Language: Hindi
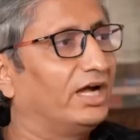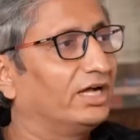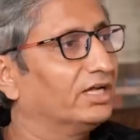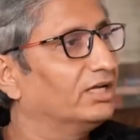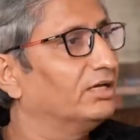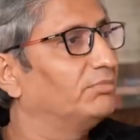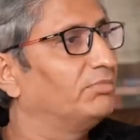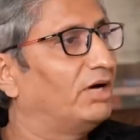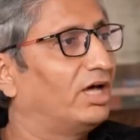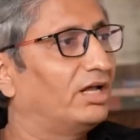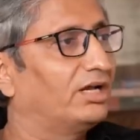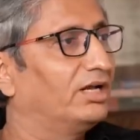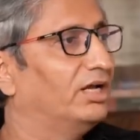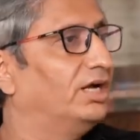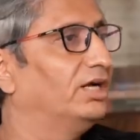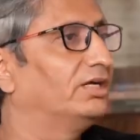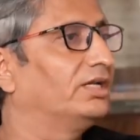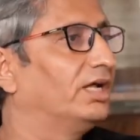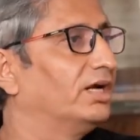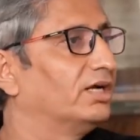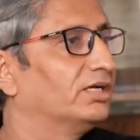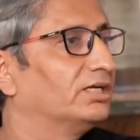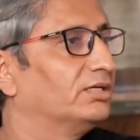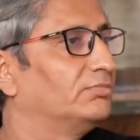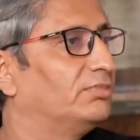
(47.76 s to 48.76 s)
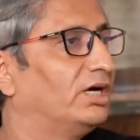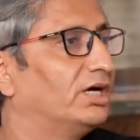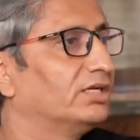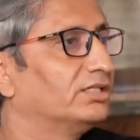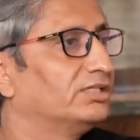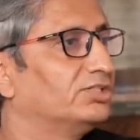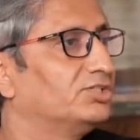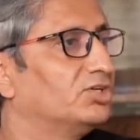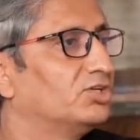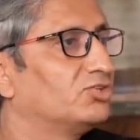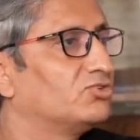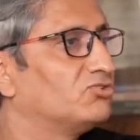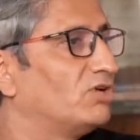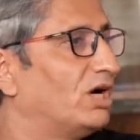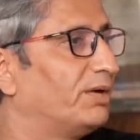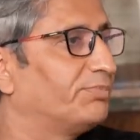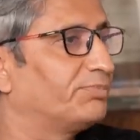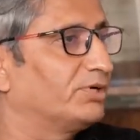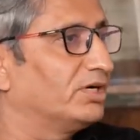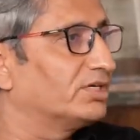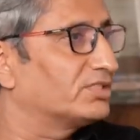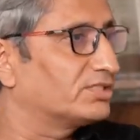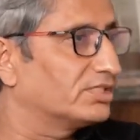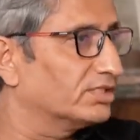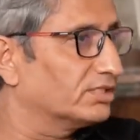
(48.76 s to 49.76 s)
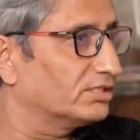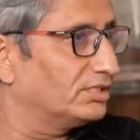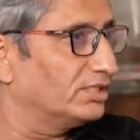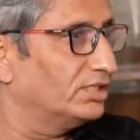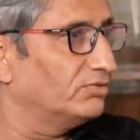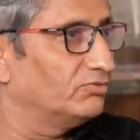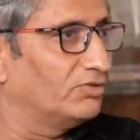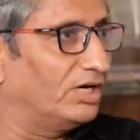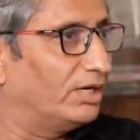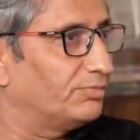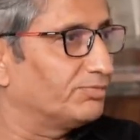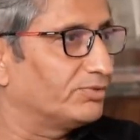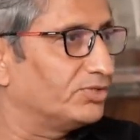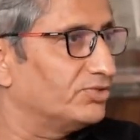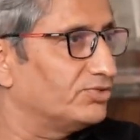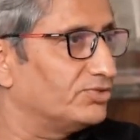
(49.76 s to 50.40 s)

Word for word: टांग के मारना है टांग के मार दीजिए जो आप कर सकते हैं वो आप